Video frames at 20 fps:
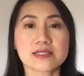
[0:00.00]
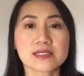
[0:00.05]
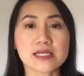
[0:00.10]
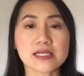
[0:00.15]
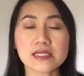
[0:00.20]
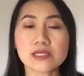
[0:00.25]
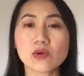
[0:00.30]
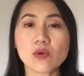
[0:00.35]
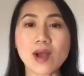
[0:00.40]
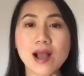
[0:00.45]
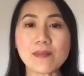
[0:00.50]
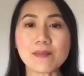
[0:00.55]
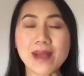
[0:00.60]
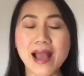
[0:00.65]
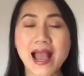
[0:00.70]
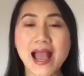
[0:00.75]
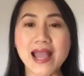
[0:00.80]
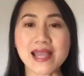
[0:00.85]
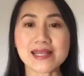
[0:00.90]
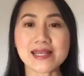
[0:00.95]
สื่อความห
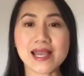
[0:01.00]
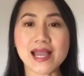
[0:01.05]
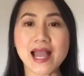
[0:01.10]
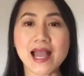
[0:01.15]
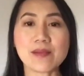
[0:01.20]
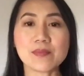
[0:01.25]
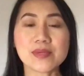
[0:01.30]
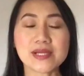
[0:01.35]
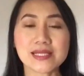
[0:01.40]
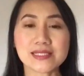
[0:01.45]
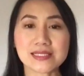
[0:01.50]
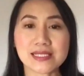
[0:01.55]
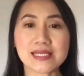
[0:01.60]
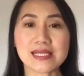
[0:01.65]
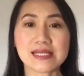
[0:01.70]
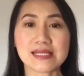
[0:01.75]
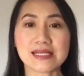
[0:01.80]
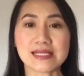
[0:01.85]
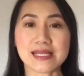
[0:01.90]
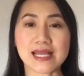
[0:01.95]
มายนะคะเหมือนกัน
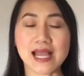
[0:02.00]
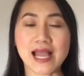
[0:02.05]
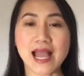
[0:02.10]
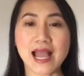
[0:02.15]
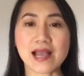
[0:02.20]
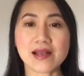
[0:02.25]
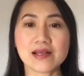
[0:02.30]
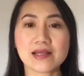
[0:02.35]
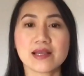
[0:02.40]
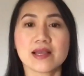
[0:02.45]
เลยนะคะ